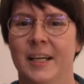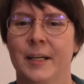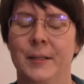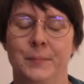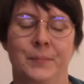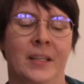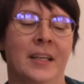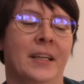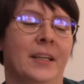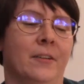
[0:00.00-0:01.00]
ähm,
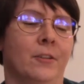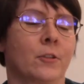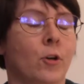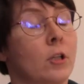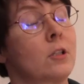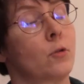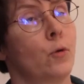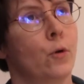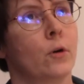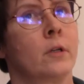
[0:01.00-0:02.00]
Gott zu
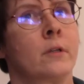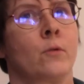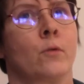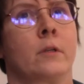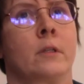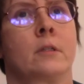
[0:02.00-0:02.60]
hören und